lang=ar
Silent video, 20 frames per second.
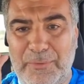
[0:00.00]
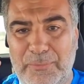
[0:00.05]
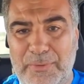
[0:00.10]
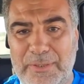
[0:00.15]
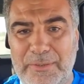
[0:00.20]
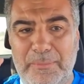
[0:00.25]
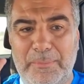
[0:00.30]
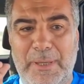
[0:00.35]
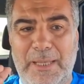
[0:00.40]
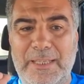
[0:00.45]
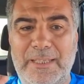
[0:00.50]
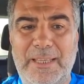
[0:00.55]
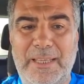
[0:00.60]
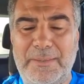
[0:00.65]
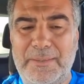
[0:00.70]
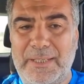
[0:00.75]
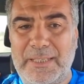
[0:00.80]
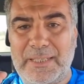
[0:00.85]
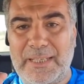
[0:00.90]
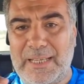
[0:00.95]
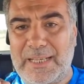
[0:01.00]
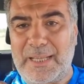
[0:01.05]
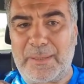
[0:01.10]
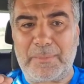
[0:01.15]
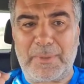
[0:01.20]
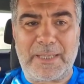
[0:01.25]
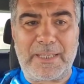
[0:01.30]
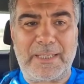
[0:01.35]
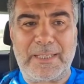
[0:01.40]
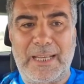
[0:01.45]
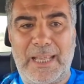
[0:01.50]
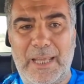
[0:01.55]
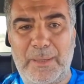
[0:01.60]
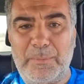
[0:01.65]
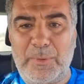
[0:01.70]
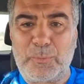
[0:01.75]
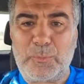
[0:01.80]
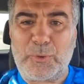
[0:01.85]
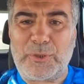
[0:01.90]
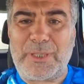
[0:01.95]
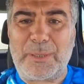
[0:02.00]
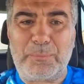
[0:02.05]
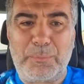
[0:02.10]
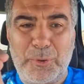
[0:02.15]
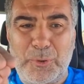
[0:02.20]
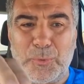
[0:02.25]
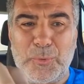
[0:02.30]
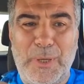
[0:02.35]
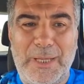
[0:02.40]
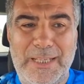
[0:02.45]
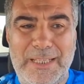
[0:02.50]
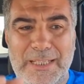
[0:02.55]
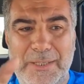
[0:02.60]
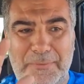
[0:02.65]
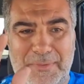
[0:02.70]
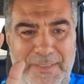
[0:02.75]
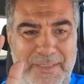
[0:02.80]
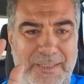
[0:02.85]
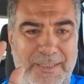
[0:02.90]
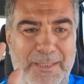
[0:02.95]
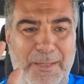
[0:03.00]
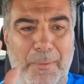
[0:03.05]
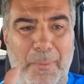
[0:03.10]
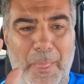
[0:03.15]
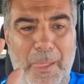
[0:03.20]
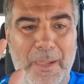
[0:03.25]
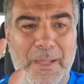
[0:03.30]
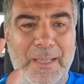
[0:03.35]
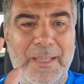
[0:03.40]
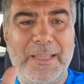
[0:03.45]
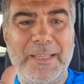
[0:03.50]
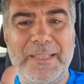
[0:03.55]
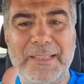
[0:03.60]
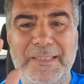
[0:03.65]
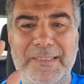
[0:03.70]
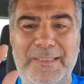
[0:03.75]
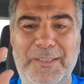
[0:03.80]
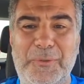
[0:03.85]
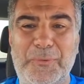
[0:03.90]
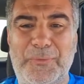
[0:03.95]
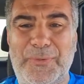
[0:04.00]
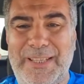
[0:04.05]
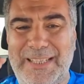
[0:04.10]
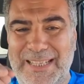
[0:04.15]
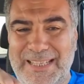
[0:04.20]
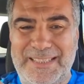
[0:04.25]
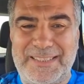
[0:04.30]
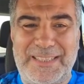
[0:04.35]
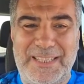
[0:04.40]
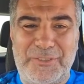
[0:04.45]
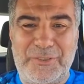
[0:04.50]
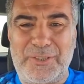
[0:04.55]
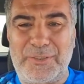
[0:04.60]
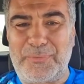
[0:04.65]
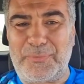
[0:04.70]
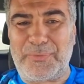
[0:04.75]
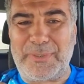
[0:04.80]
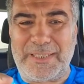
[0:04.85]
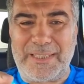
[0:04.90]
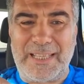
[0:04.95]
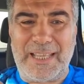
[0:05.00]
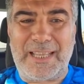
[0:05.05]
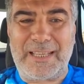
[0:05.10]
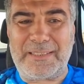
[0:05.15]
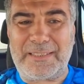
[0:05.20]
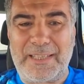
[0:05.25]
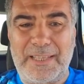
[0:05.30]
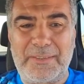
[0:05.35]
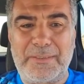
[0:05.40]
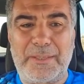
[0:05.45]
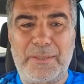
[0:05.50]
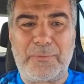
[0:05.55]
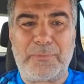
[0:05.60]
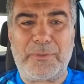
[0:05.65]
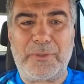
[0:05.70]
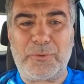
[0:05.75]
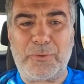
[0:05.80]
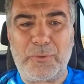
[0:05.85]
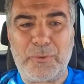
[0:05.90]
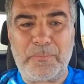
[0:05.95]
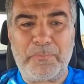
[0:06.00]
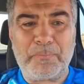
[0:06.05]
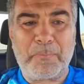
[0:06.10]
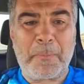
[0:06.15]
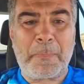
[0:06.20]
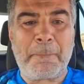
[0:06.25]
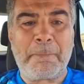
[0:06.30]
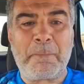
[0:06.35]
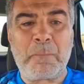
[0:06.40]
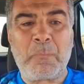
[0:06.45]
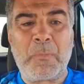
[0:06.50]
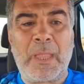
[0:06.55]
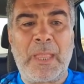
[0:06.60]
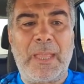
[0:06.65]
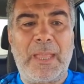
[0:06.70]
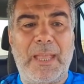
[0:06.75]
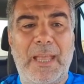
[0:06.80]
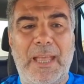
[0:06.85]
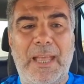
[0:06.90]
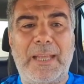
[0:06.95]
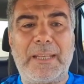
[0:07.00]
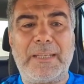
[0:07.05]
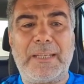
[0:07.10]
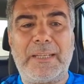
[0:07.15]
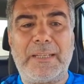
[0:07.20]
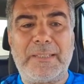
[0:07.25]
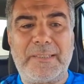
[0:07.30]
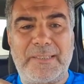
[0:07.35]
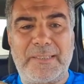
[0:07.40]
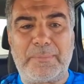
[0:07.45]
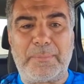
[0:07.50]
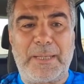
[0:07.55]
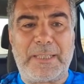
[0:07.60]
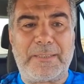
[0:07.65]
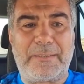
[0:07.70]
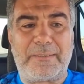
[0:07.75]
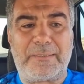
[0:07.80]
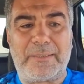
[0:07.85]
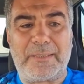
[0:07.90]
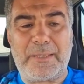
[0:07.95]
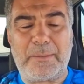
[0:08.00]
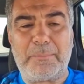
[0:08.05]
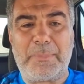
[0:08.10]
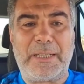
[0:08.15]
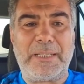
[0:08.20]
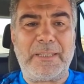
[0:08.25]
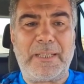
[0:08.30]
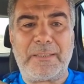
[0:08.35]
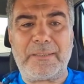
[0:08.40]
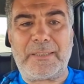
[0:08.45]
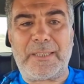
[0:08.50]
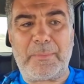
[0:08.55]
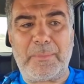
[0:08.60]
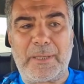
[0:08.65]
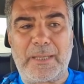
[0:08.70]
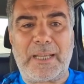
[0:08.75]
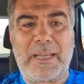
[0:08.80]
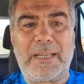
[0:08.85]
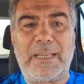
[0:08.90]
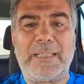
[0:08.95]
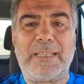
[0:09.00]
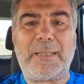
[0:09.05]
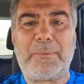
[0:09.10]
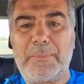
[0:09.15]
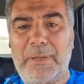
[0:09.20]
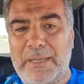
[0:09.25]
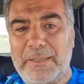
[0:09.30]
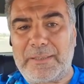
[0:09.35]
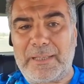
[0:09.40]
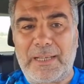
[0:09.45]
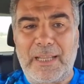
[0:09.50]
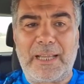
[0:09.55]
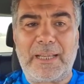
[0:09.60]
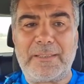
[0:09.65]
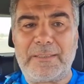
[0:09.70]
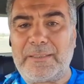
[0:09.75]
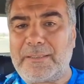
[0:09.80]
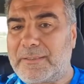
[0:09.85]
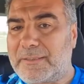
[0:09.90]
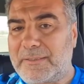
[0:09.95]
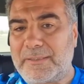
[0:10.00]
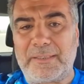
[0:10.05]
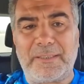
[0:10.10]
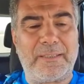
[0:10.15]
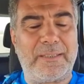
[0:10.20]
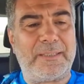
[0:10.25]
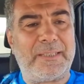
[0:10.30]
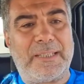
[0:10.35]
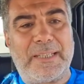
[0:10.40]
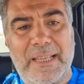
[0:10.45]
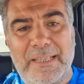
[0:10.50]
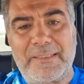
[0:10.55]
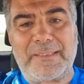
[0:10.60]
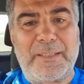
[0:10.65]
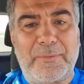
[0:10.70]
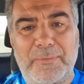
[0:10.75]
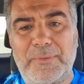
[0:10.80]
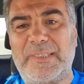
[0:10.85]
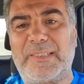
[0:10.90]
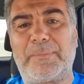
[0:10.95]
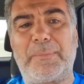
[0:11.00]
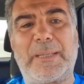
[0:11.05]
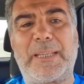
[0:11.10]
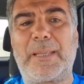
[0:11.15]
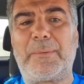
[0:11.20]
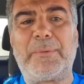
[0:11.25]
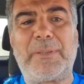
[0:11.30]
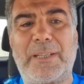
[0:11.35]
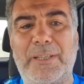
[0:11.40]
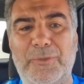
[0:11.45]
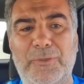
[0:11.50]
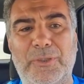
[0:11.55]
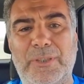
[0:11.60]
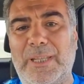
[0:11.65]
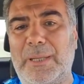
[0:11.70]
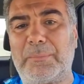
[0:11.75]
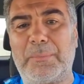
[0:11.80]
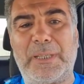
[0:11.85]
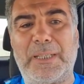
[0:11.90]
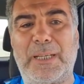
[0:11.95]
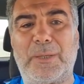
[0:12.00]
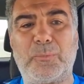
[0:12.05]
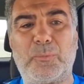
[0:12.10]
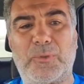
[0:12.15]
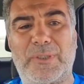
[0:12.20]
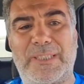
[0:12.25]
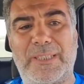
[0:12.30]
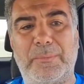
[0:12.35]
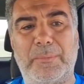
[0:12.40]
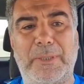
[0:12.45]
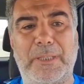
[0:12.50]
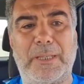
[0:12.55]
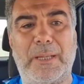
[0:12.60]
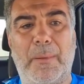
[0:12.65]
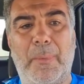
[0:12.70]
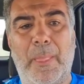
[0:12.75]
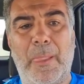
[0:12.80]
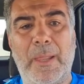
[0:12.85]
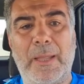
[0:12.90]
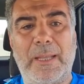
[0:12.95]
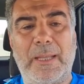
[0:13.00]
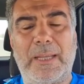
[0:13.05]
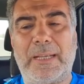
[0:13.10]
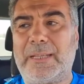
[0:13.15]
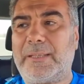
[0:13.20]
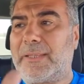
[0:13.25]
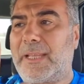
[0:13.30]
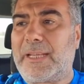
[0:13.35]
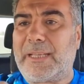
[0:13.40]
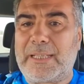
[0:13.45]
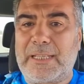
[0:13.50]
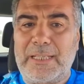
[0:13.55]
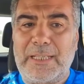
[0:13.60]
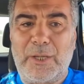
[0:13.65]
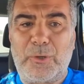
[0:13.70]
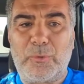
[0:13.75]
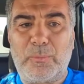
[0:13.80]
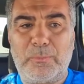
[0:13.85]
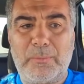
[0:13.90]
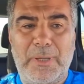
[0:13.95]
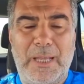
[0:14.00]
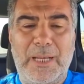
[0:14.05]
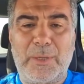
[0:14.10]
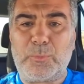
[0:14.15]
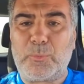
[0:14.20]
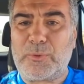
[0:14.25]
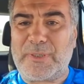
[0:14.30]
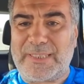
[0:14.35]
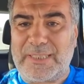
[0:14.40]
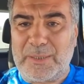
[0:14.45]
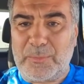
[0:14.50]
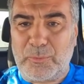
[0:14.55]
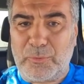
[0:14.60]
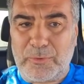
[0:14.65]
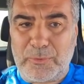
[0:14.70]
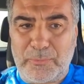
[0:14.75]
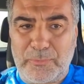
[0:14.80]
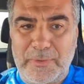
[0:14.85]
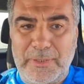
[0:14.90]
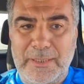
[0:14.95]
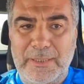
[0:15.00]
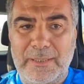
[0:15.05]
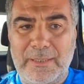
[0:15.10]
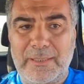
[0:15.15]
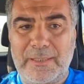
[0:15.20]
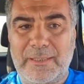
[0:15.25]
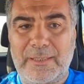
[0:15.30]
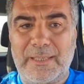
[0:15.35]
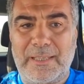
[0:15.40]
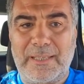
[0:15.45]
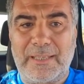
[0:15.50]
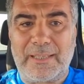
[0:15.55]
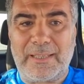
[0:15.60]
احفظ معي هذا الكلام أخي الحبيب وطبقه على نفسك سوف نكتشف في نهاية هذا الفيديو أن نسبة من ينطبق عليهم هذا الحديث للأسف نسبة كبيرة جدا بين المسلمين لذلك اليوم المسلمون في